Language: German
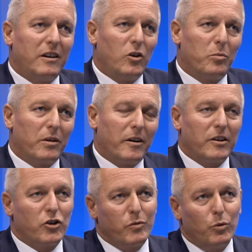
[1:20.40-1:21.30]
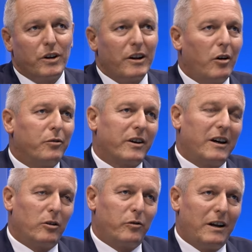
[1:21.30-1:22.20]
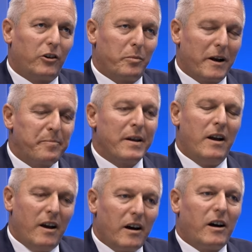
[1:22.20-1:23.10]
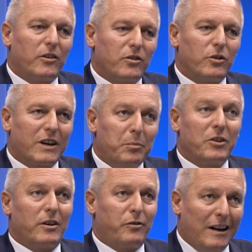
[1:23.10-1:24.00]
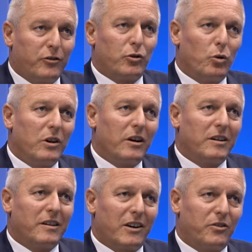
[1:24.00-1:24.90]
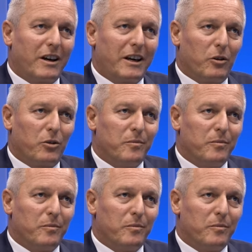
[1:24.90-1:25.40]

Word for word: über den Schwund an Aufträgen und vieles mehr. Also da gibt es dann viel zu tun, auch in der nächsten Regierung.